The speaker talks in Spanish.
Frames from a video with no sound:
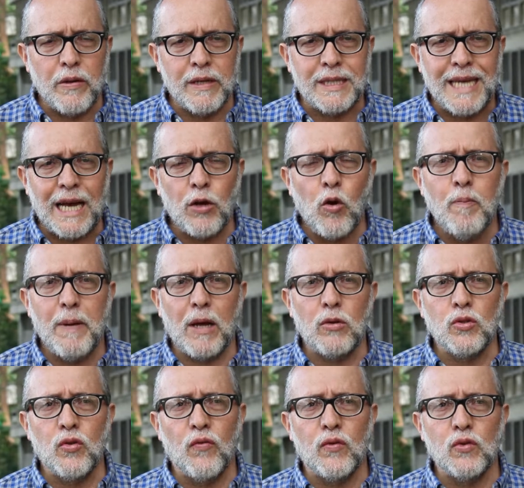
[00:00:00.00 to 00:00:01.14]
la universidad
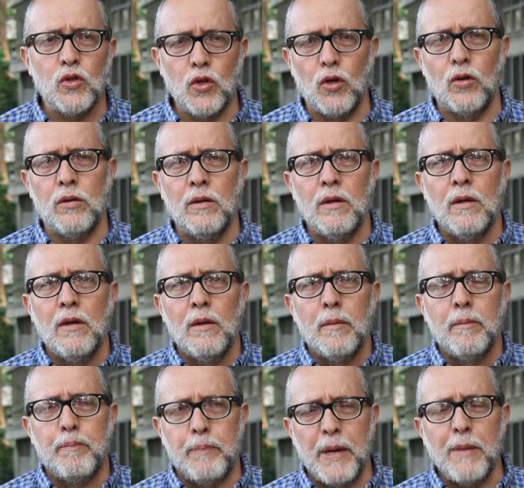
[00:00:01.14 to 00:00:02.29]
cumpla con su función
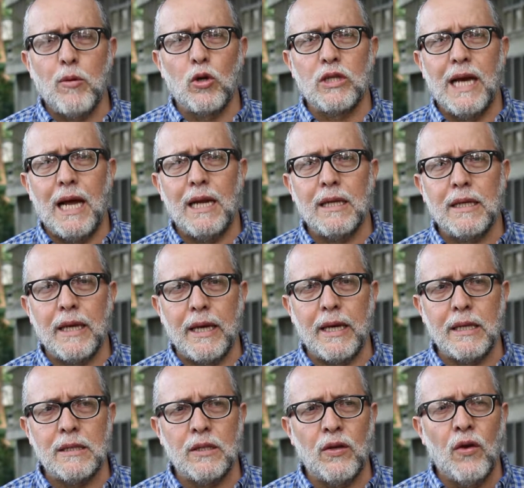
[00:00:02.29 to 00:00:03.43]
primordial
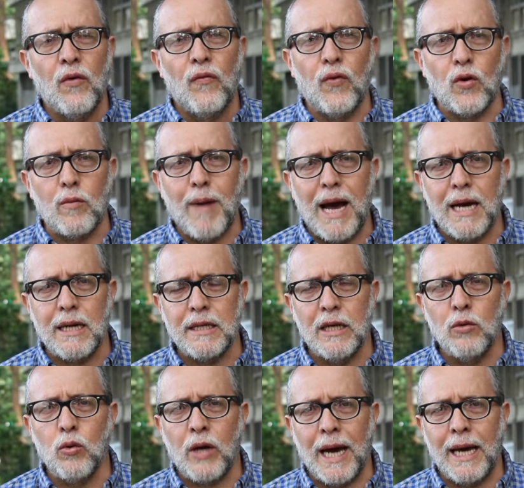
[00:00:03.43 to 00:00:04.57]
que es formar
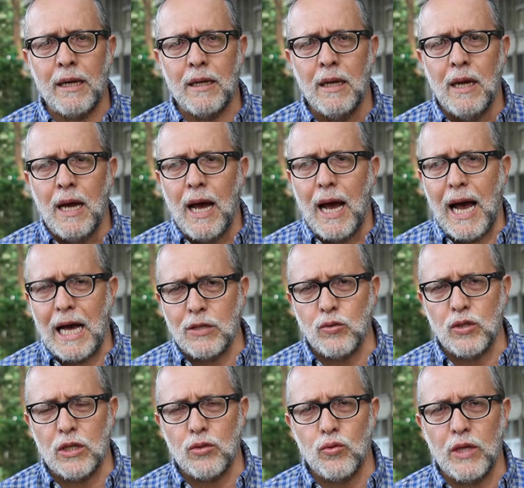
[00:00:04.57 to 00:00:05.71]
y educar
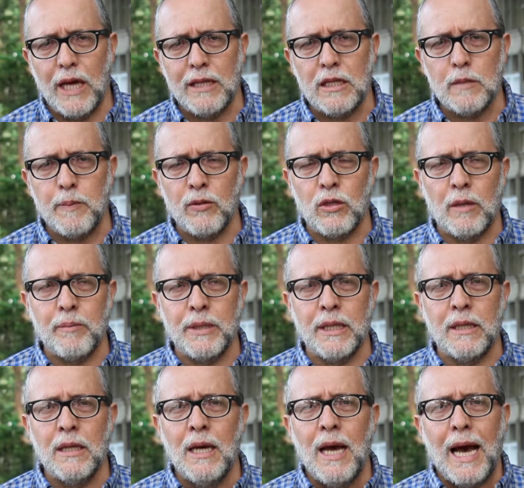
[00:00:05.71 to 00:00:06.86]
a sus estudiantes, pero
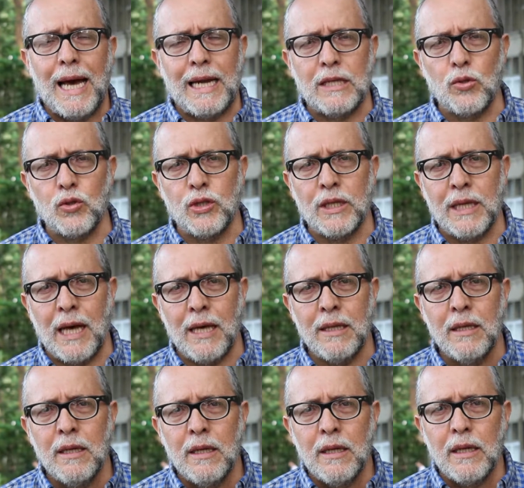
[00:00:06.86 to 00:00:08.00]
también a la
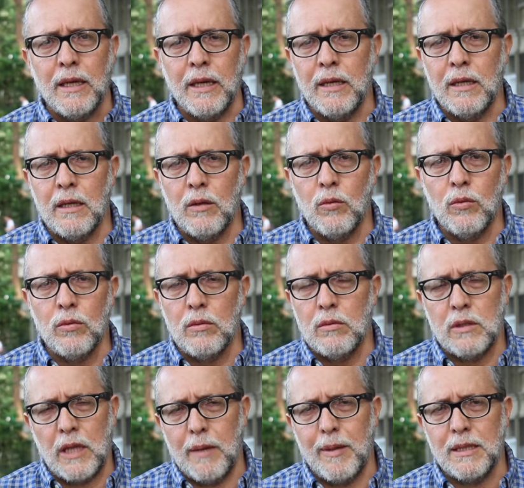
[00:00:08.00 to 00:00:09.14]
sociedad en
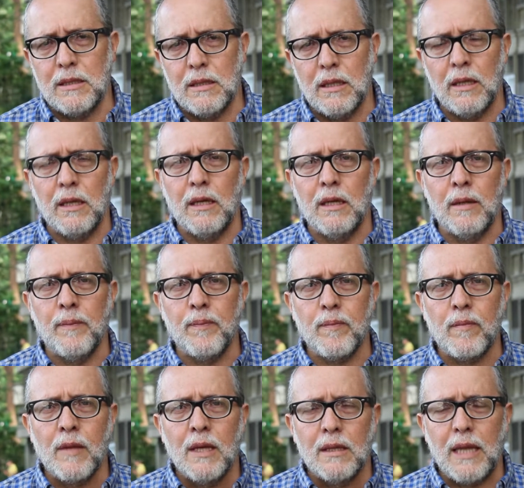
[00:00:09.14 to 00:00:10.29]
temas eh,
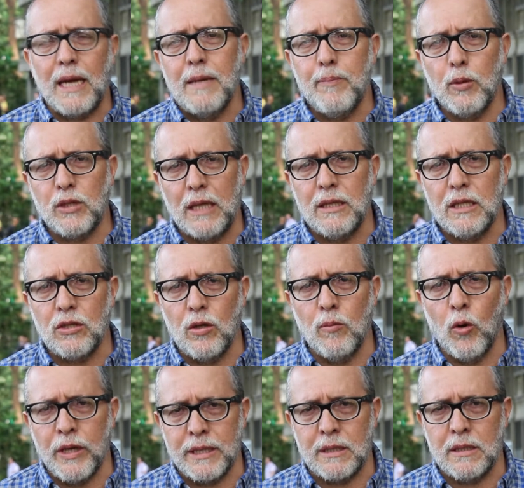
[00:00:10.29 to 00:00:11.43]
tan importantes
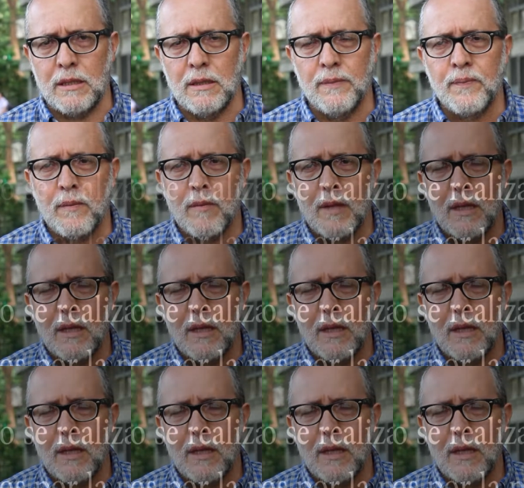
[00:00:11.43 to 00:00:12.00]
como este.